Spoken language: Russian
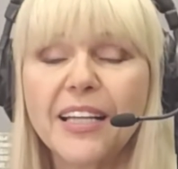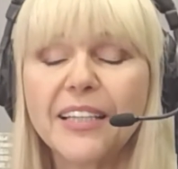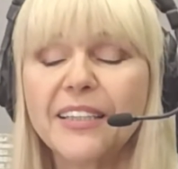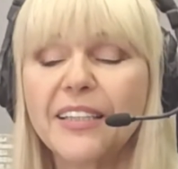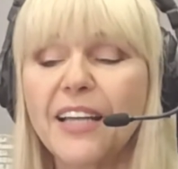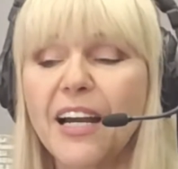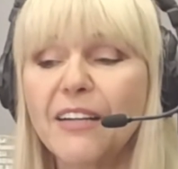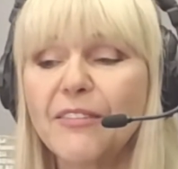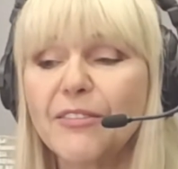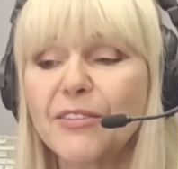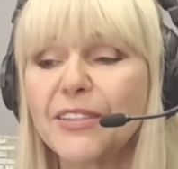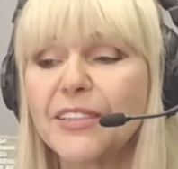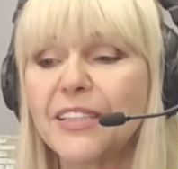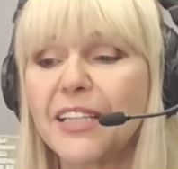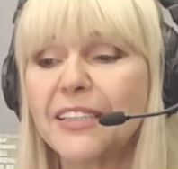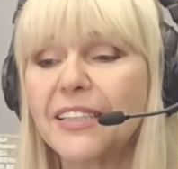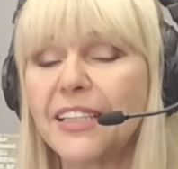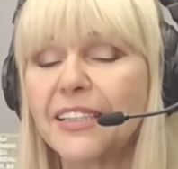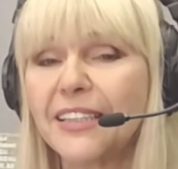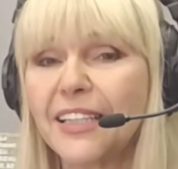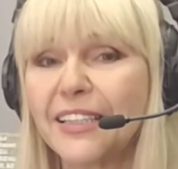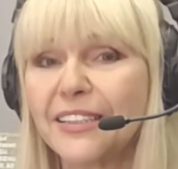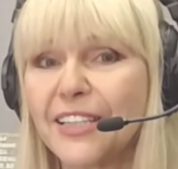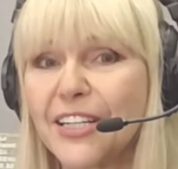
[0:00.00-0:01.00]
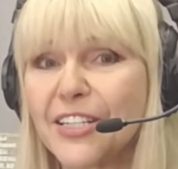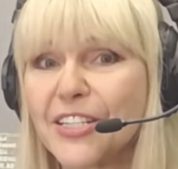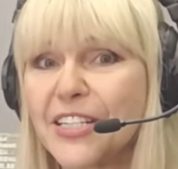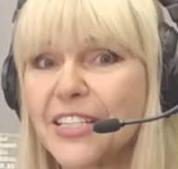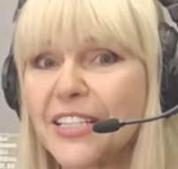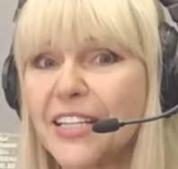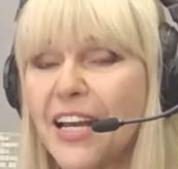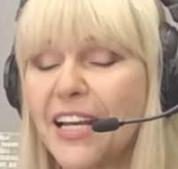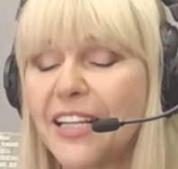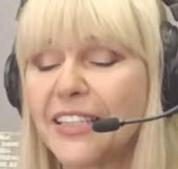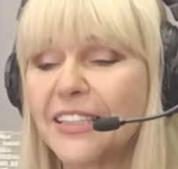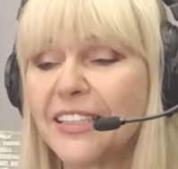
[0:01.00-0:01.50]
Так вот, зайдя на наш
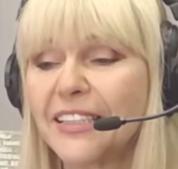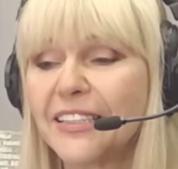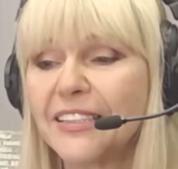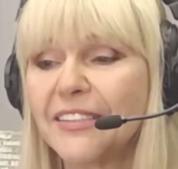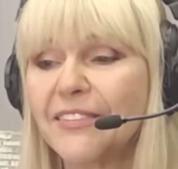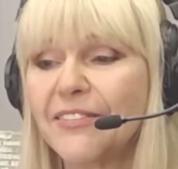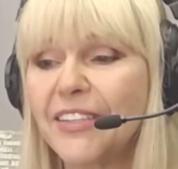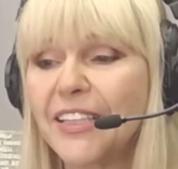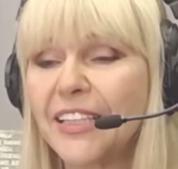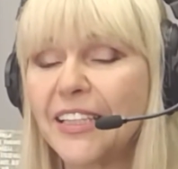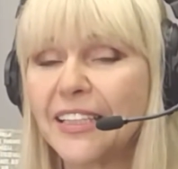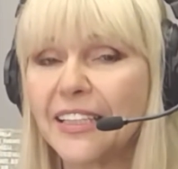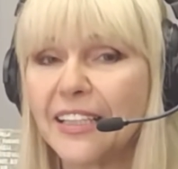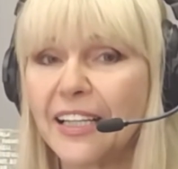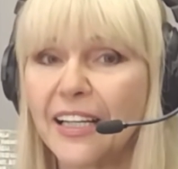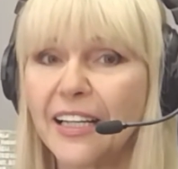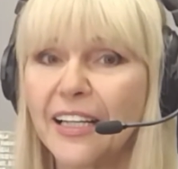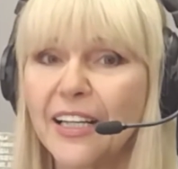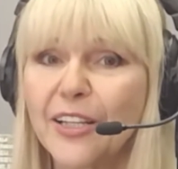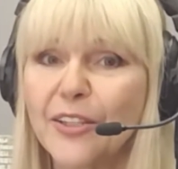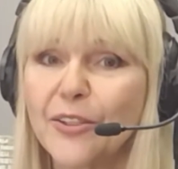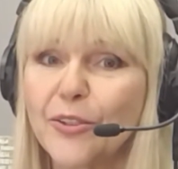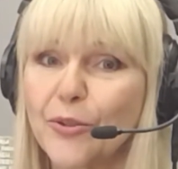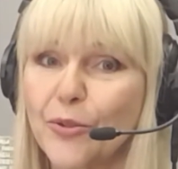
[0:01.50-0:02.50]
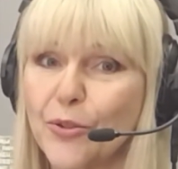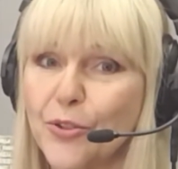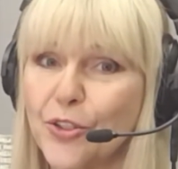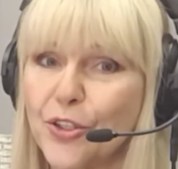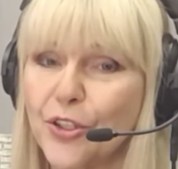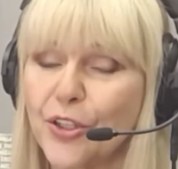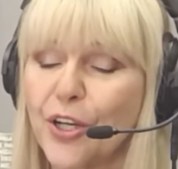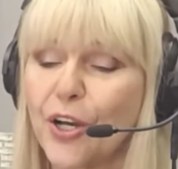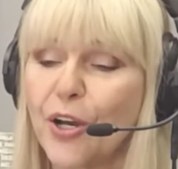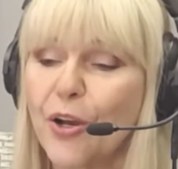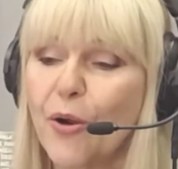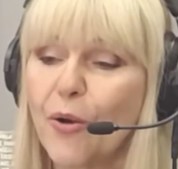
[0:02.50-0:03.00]
сайт
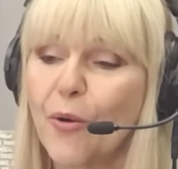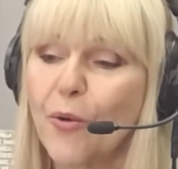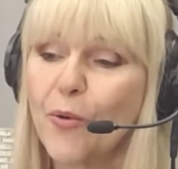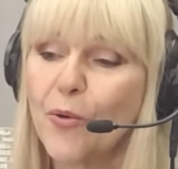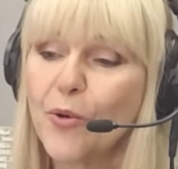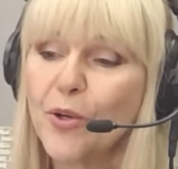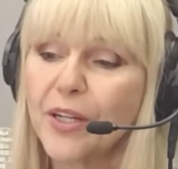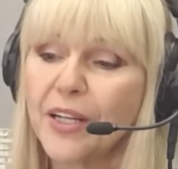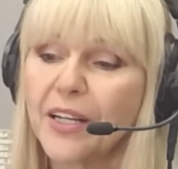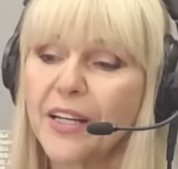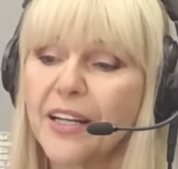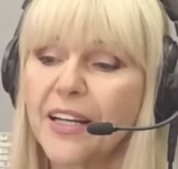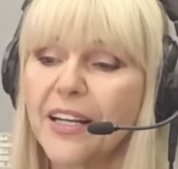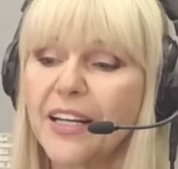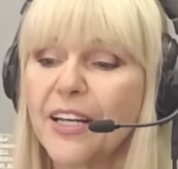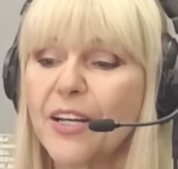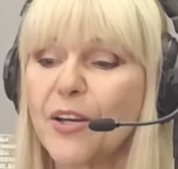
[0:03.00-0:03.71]
светлое.орг,